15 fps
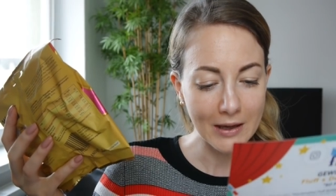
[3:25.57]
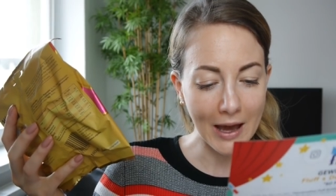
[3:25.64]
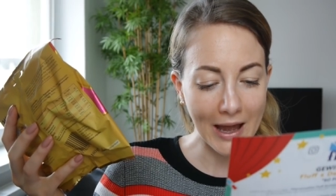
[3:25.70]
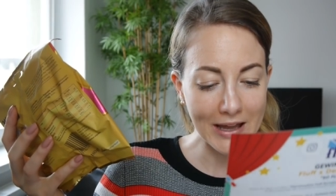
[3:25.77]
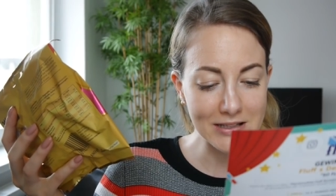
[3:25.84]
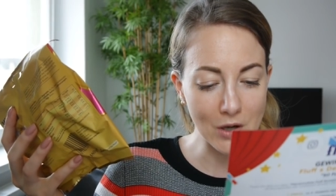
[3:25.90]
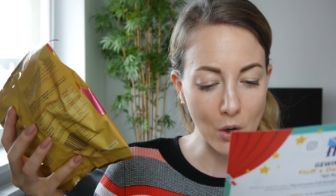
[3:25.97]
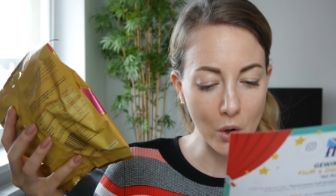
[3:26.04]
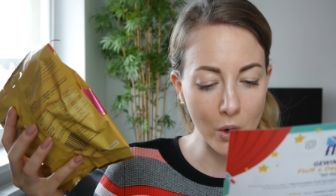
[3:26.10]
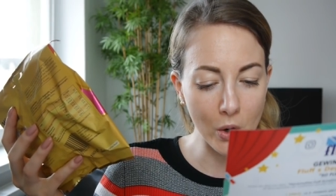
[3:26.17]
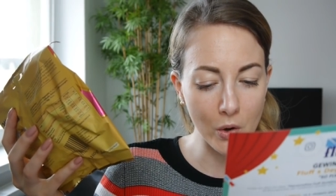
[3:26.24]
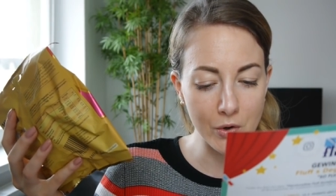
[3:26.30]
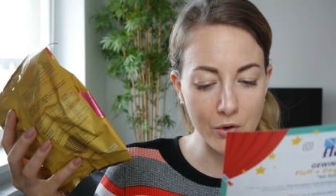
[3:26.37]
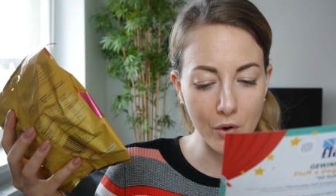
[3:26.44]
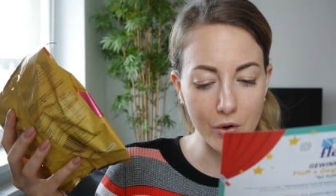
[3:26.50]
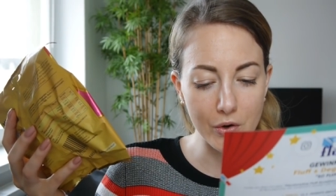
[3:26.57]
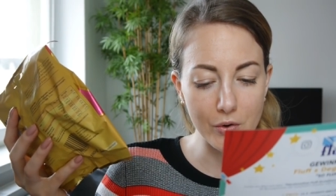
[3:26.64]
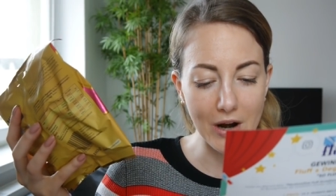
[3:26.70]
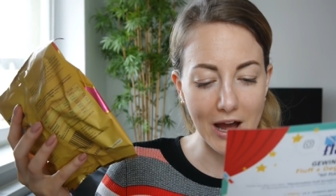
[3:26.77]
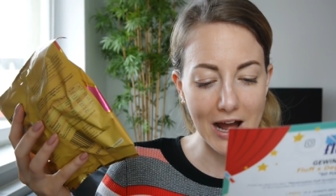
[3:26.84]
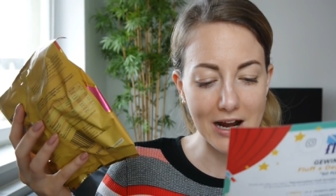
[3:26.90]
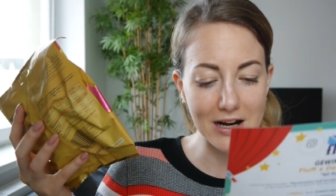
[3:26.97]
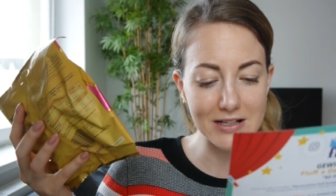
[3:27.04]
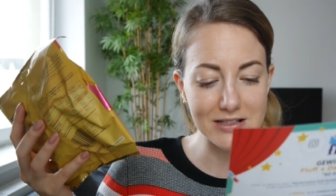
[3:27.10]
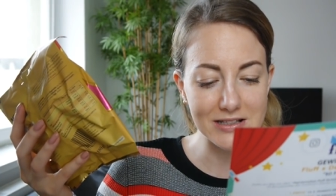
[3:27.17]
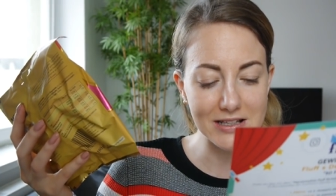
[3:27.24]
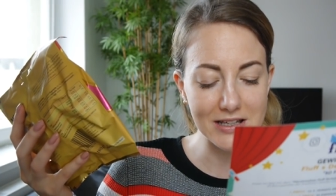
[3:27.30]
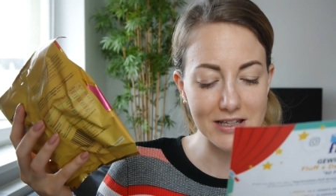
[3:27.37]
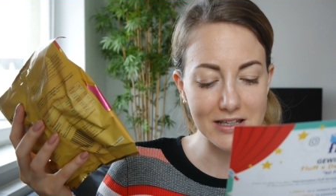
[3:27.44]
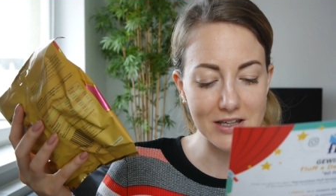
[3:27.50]

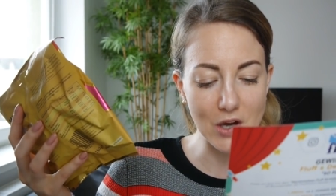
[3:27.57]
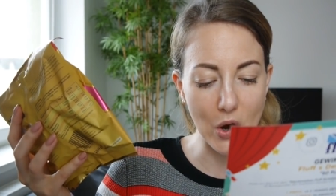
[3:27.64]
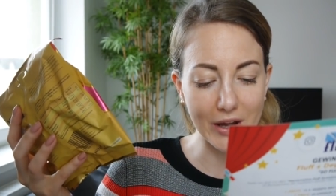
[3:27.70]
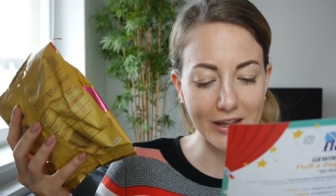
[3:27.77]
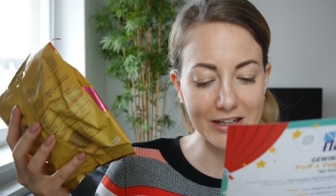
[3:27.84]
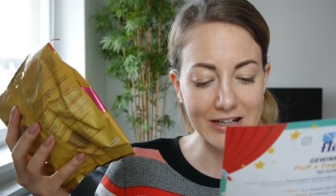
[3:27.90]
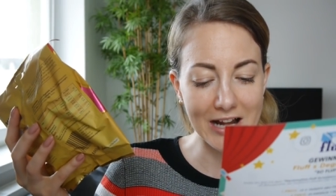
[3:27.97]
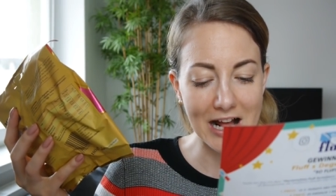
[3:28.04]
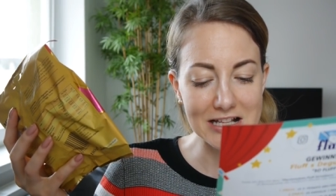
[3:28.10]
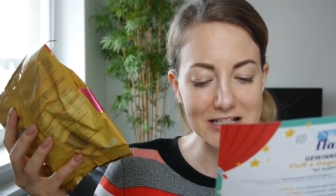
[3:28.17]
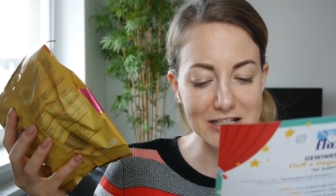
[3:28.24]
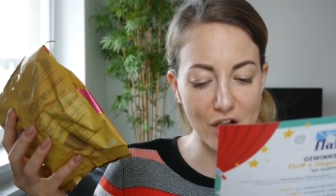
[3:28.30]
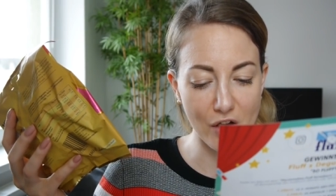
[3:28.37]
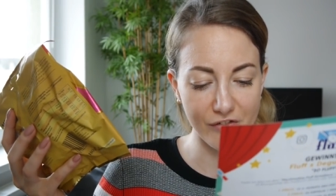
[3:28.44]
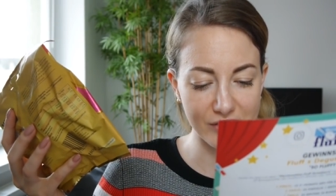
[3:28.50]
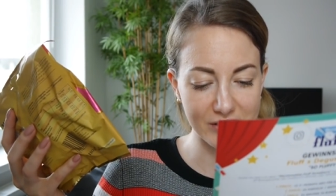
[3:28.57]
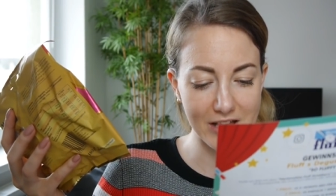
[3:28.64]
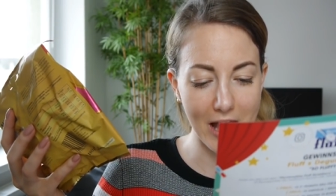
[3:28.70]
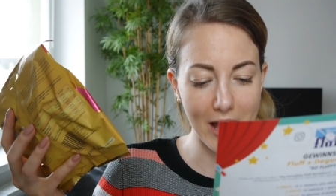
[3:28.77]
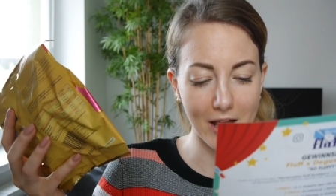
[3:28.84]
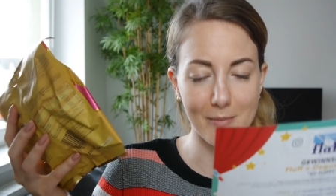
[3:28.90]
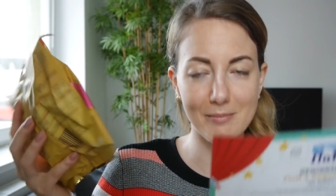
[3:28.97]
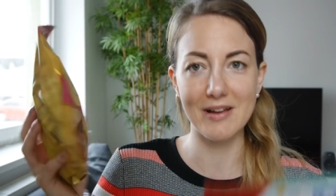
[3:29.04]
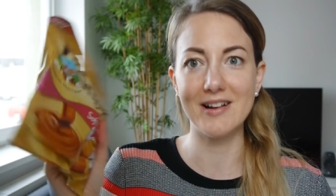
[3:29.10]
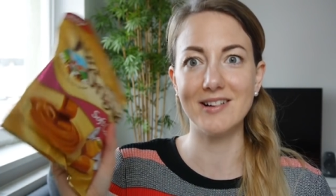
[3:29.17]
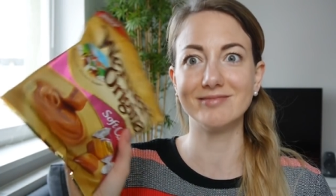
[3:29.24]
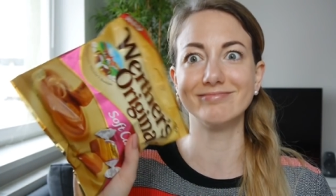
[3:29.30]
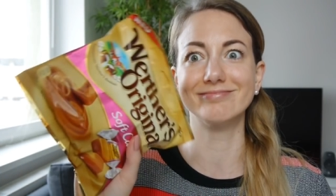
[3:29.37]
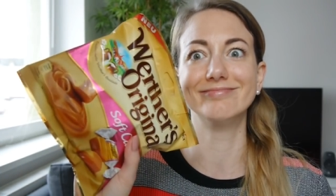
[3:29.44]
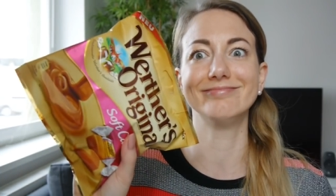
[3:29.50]
1,89 Euro Original Soft Karamell.
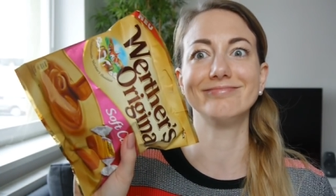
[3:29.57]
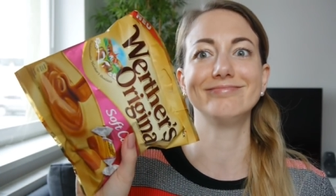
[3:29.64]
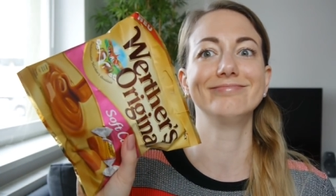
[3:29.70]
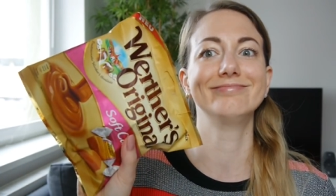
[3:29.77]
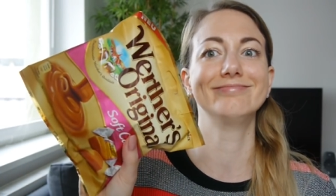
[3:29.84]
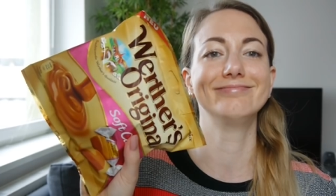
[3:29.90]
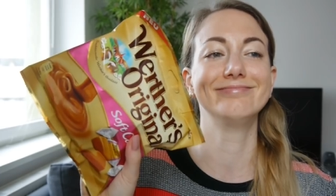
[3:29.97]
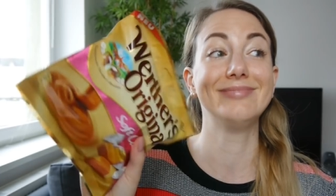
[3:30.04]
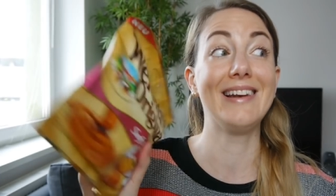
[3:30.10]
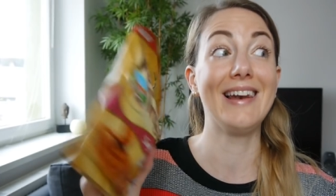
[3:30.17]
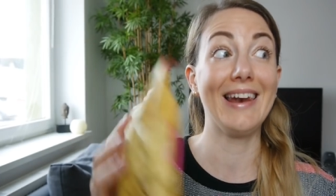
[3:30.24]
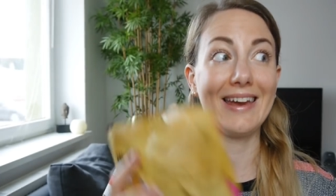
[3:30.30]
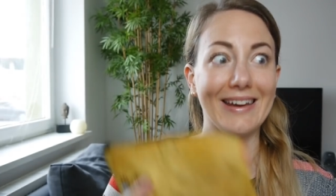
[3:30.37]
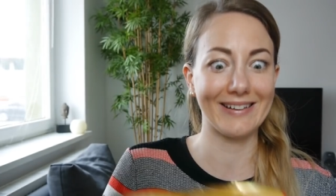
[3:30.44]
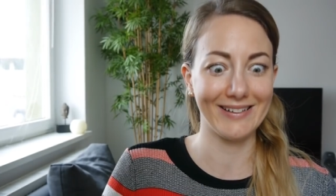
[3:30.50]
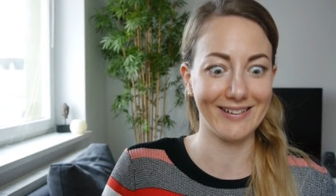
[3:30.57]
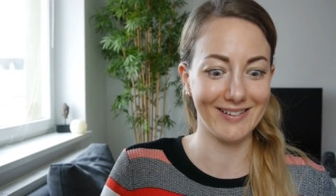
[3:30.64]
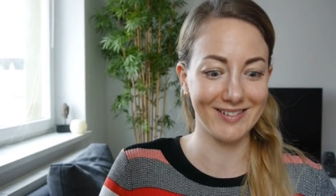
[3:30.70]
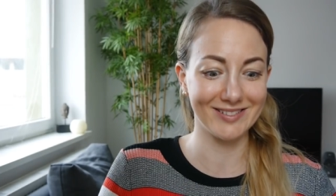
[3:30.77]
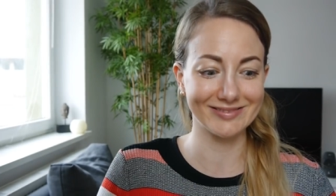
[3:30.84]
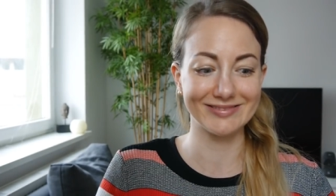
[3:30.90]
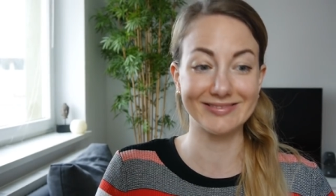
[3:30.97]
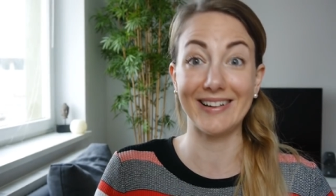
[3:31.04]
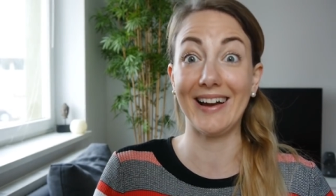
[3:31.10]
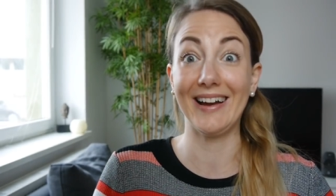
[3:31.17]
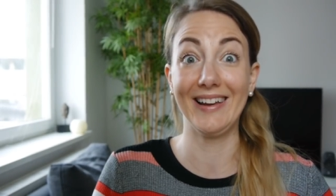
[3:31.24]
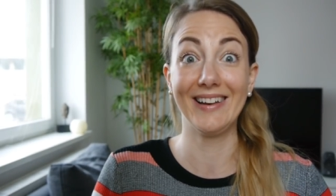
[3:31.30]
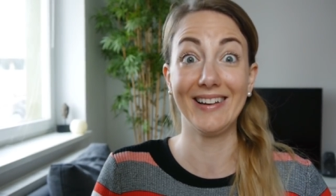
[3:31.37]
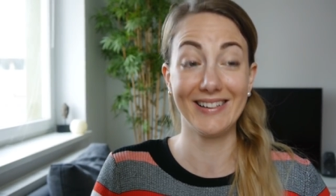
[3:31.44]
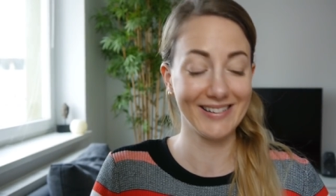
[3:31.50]
Mm, lecker,
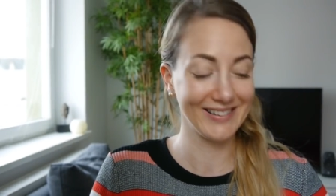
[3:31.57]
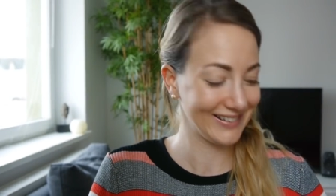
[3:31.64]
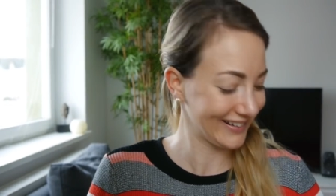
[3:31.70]
geil.